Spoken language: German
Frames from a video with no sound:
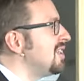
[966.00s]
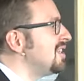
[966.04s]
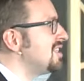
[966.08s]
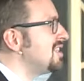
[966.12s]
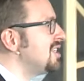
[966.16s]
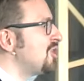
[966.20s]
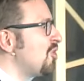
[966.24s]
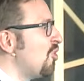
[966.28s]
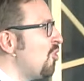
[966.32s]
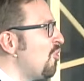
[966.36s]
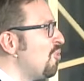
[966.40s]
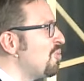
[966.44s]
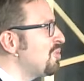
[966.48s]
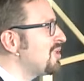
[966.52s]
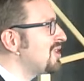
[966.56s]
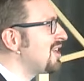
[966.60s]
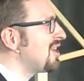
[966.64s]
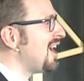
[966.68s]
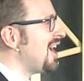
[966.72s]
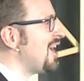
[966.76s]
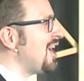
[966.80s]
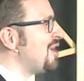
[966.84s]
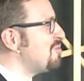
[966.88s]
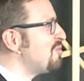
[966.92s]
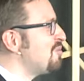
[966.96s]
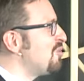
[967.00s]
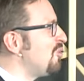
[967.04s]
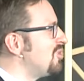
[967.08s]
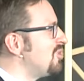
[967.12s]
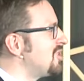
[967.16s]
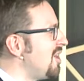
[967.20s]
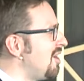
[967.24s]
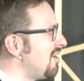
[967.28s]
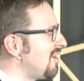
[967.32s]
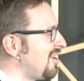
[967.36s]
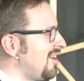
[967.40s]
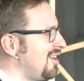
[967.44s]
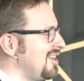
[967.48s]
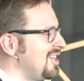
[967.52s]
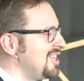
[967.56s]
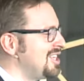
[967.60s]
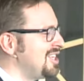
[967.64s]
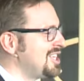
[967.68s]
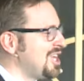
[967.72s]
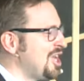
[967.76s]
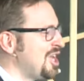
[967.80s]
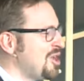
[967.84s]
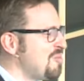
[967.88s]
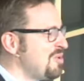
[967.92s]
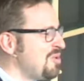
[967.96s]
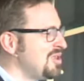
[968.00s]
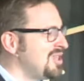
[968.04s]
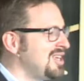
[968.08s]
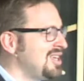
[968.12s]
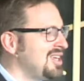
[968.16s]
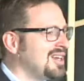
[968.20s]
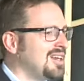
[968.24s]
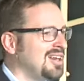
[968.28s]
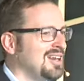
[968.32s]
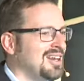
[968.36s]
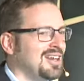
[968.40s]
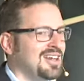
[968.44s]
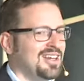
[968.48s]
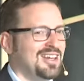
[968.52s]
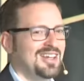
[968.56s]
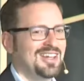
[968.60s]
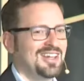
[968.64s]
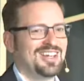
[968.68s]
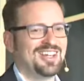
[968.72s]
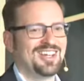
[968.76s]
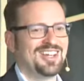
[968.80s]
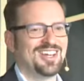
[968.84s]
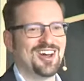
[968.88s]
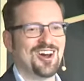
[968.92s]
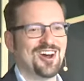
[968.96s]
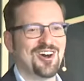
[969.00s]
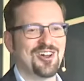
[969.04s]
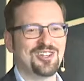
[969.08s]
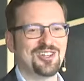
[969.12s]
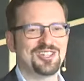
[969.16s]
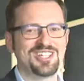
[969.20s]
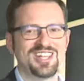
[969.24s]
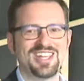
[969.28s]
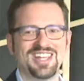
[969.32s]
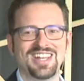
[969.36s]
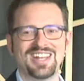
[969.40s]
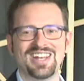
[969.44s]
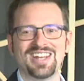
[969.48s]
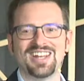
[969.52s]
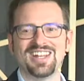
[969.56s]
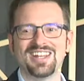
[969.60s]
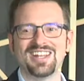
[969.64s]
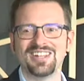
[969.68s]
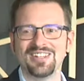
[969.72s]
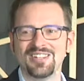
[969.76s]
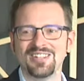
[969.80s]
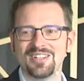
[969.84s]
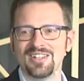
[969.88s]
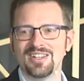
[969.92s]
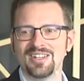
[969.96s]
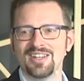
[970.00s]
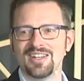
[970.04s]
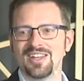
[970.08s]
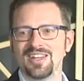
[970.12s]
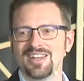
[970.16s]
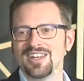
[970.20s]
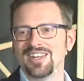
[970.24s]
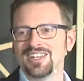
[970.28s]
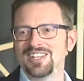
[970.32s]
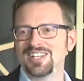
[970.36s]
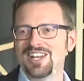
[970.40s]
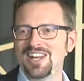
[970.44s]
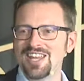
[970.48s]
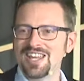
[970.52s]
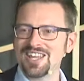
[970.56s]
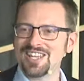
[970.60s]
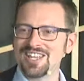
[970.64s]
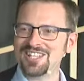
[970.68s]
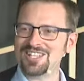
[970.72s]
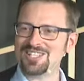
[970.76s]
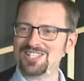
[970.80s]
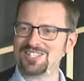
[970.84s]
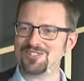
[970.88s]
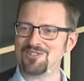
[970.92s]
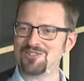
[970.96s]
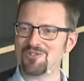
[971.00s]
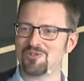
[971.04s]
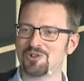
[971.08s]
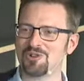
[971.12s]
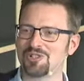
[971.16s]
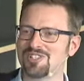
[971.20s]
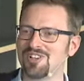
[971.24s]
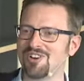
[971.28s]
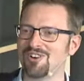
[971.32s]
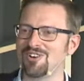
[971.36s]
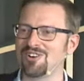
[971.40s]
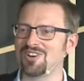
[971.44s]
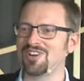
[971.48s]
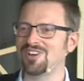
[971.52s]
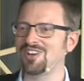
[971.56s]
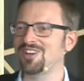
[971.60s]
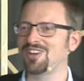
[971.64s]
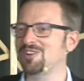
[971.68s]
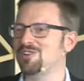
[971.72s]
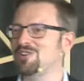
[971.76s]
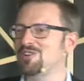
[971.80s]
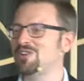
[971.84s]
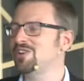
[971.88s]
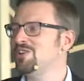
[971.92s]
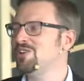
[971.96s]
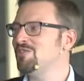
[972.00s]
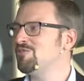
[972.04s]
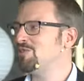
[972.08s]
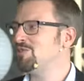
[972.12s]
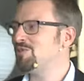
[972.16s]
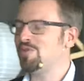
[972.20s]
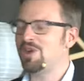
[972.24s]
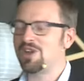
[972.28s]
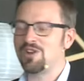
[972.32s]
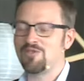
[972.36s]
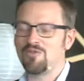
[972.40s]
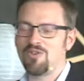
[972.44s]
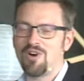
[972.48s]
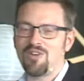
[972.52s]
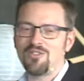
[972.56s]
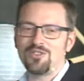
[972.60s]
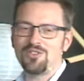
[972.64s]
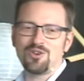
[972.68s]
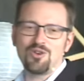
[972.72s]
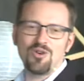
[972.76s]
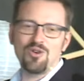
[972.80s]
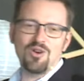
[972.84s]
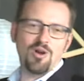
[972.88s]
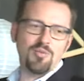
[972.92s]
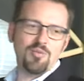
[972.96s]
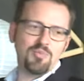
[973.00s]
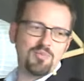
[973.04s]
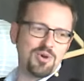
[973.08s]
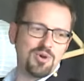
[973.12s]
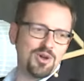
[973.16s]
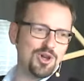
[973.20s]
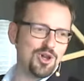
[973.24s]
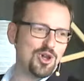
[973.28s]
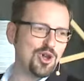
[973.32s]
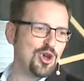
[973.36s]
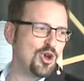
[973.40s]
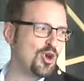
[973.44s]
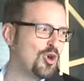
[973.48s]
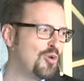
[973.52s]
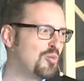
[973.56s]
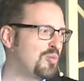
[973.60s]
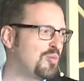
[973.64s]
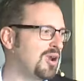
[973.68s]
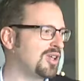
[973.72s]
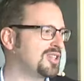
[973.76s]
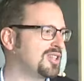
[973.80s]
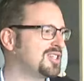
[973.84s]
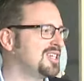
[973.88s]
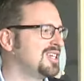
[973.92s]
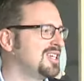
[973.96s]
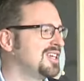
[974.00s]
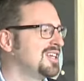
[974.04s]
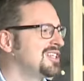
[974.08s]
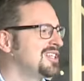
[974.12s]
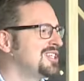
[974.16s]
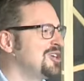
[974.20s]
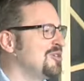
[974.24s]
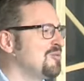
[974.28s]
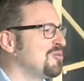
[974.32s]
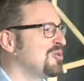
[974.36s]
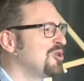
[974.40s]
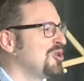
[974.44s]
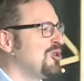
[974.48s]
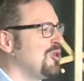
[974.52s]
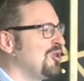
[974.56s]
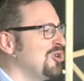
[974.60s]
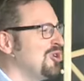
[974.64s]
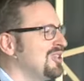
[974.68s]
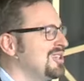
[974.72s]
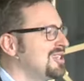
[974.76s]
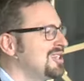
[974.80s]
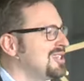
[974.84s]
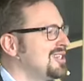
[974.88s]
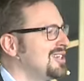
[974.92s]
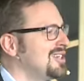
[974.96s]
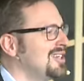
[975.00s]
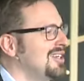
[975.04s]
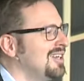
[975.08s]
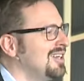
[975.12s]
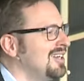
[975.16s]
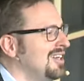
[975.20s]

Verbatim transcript: die sich umtreiben und sagen kann, ich gebe dir alles hin. Ich lege diesen Rucksack von meiner Wanderung ab und platziere sie am Kreuz.